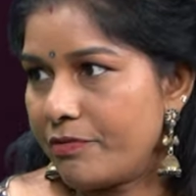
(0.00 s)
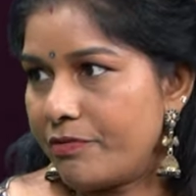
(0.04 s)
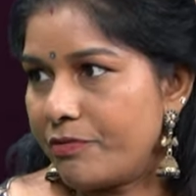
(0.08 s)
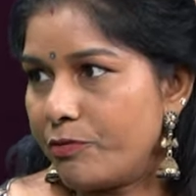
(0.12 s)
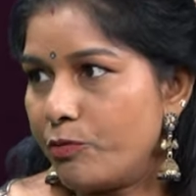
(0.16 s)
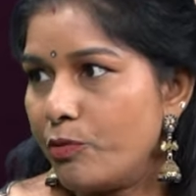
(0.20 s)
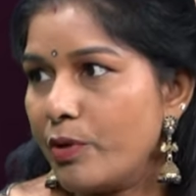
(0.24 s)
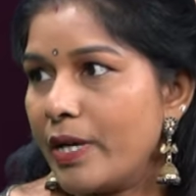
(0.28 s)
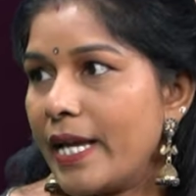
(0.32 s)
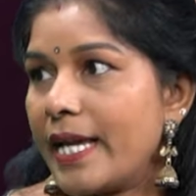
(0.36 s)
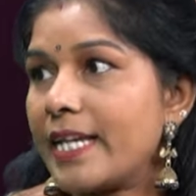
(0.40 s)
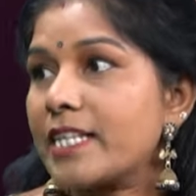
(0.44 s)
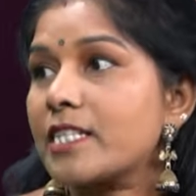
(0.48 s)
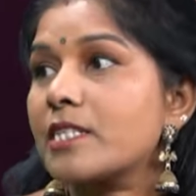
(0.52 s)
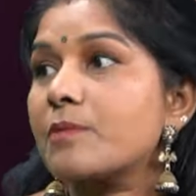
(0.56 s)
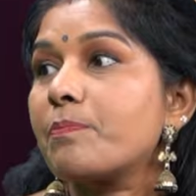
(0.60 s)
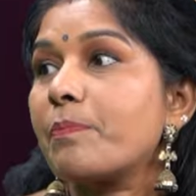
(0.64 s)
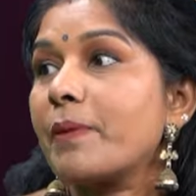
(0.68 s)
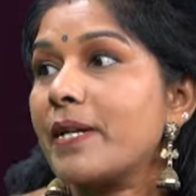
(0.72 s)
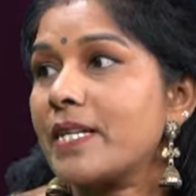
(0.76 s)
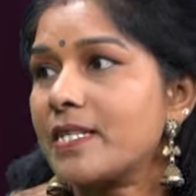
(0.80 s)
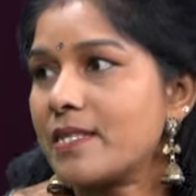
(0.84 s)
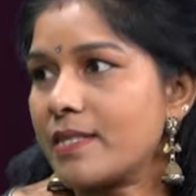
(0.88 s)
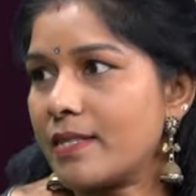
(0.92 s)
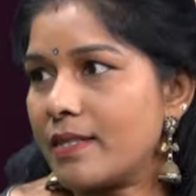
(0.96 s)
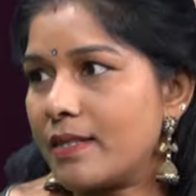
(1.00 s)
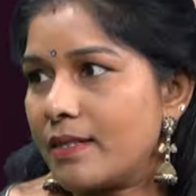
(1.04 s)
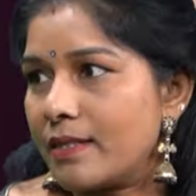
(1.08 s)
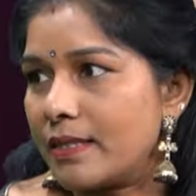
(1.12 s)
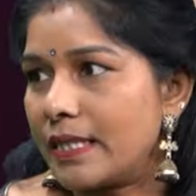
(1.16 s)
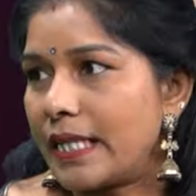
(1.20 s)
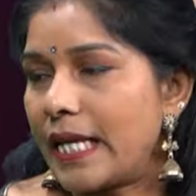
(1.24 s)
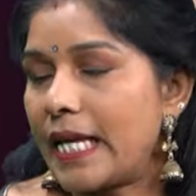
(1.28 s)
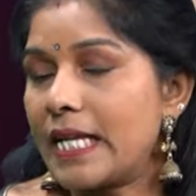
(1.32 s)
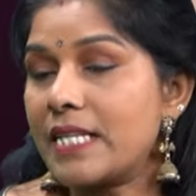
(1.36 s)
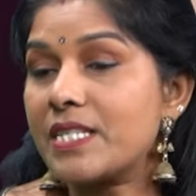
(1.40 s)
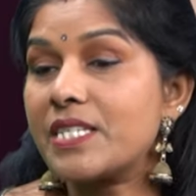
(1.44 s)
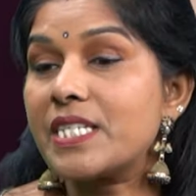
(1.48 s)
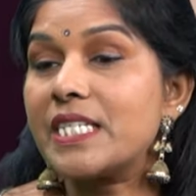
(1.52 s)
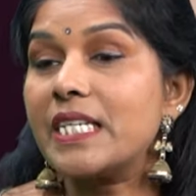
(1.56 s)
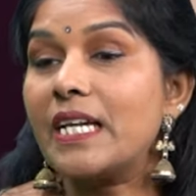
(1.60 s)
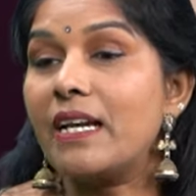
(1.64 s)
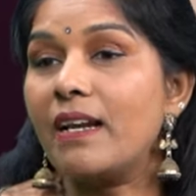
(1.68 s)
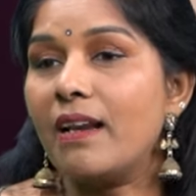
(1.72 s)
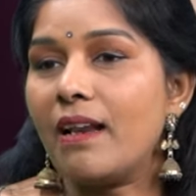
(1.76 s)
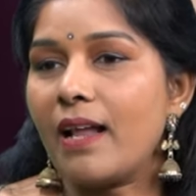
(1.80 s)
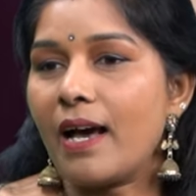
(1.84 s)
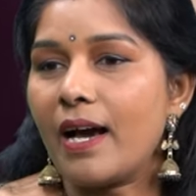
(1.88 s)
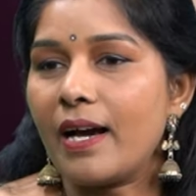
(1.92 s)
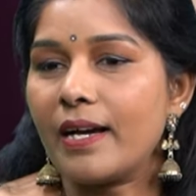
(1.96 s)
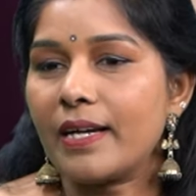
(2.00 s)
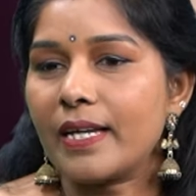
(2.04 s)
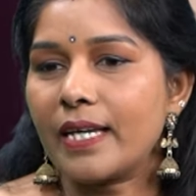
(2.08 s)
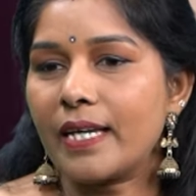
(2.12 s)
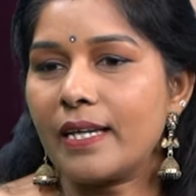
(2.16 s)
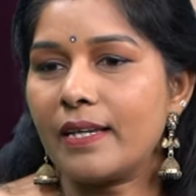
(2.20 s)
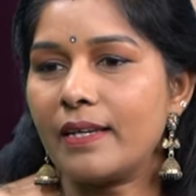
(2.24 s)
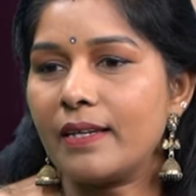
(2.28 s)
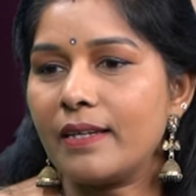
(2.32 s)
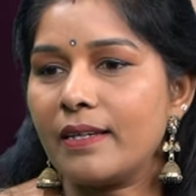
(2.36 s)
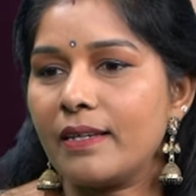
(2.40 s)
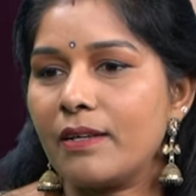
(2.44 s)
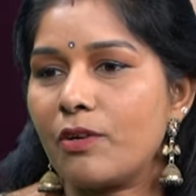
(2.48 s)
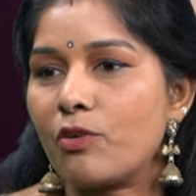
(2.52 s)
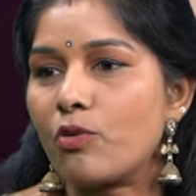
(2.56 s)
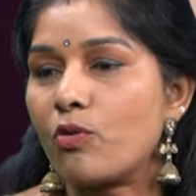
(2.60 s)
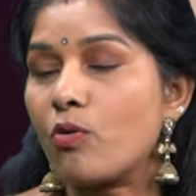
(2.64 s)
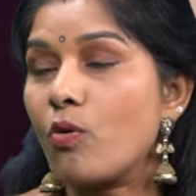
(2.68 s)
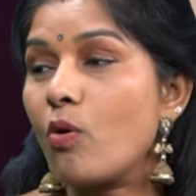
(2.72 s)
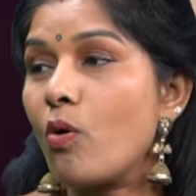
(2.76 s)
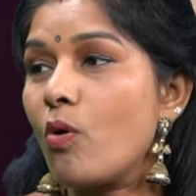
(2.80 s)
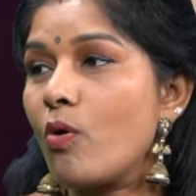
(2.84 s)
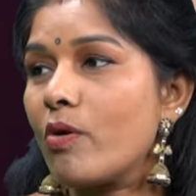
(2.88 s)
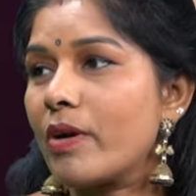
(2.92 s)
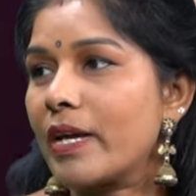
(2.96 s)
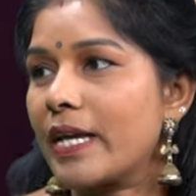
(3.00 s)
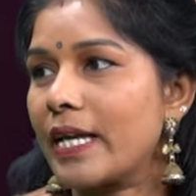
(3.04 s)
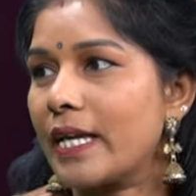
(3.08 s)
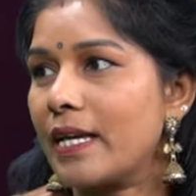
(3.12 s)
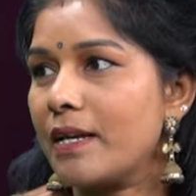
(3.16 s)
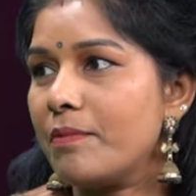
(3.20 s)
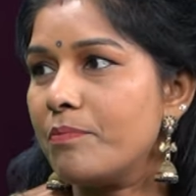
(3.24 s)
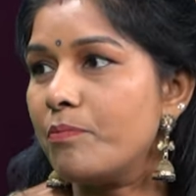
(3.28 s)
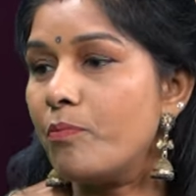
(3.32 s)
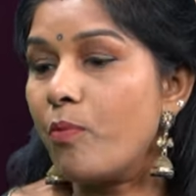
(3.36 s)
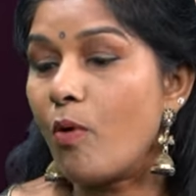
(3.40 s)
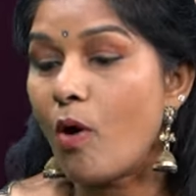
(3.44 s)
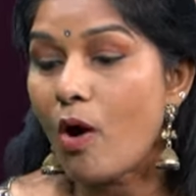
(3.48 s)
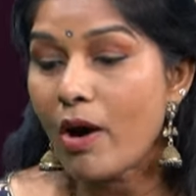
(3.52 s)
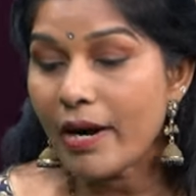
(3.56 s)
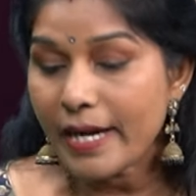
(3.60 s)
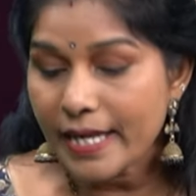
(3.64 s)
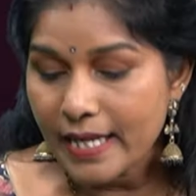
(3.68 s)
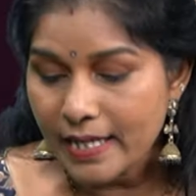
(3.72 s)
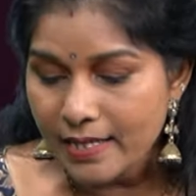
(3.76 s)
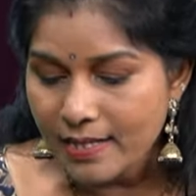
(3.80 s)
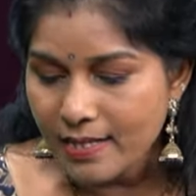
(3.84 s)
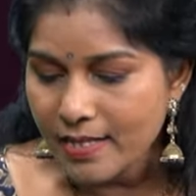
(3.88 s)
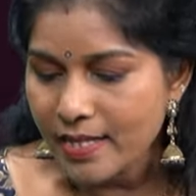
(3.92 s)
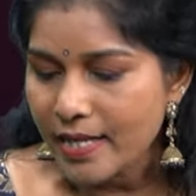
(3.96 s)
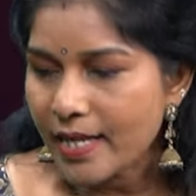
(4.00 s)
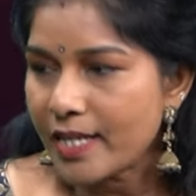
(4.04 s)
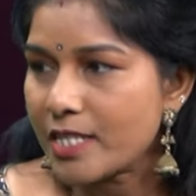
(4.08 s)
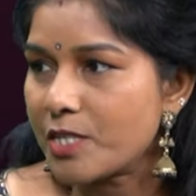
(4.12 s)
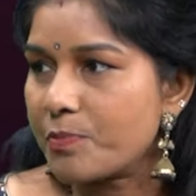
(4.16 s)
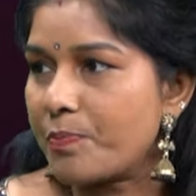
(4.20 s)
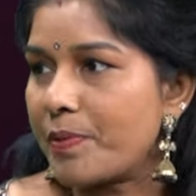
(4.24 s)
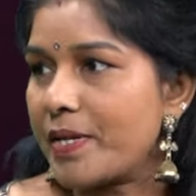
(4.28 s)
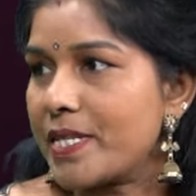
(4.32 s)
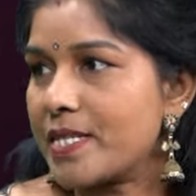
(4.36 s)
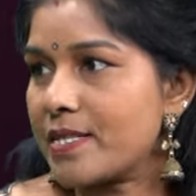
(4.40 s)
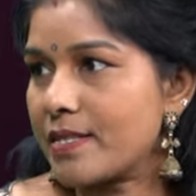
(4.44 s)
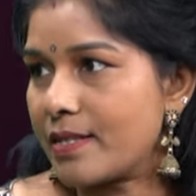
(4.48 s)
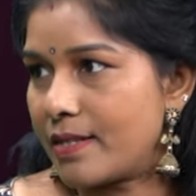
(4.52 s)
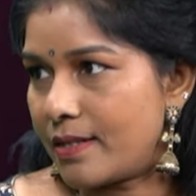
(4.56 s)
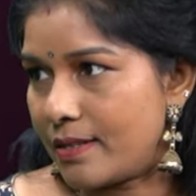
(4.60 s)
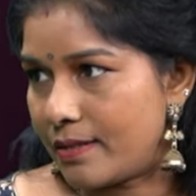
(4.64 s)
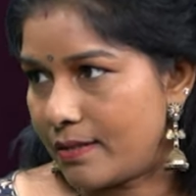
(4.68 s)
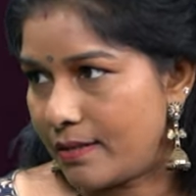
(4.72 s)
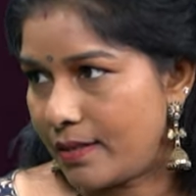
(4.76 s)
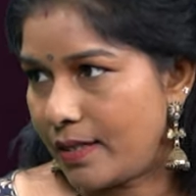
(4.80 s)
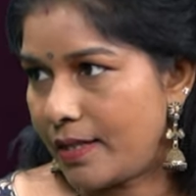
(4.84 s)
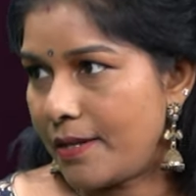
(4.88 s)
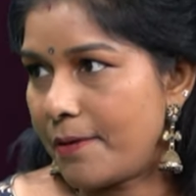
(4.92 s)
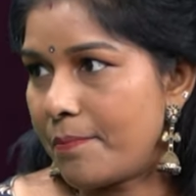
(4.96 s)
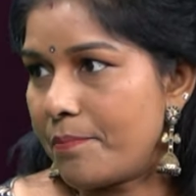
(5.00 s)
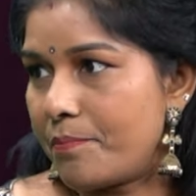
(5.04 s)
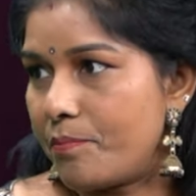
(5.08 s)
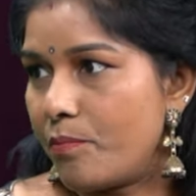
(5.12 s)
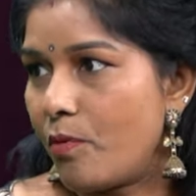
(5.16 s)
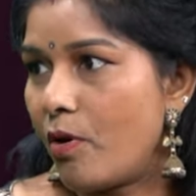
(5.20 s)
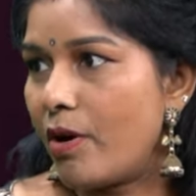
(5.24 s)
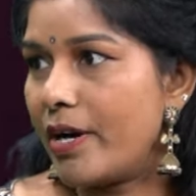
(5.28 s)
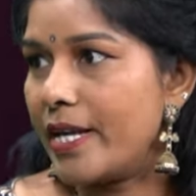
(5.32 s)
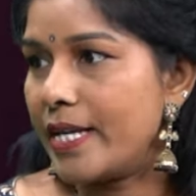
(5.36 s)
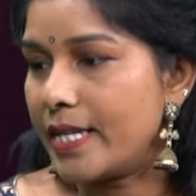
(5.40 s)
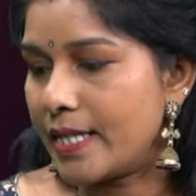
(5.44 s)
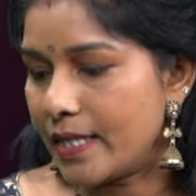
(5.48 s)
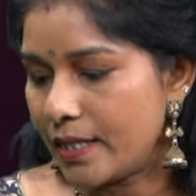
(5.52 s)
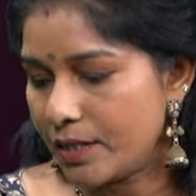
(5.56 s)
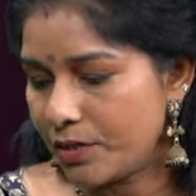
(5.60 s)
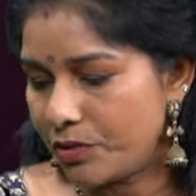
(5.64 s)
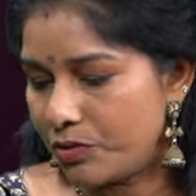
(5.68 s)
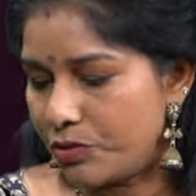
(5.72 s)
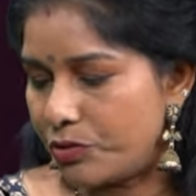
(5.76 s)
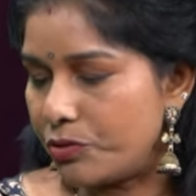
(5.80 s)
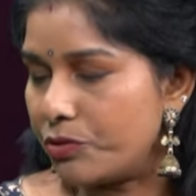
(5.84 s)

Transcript: वो एक्सप्रेस करते हैं चिल्ला के रो के बॉडी से एक्सप्रेस करते हैं बॉडी के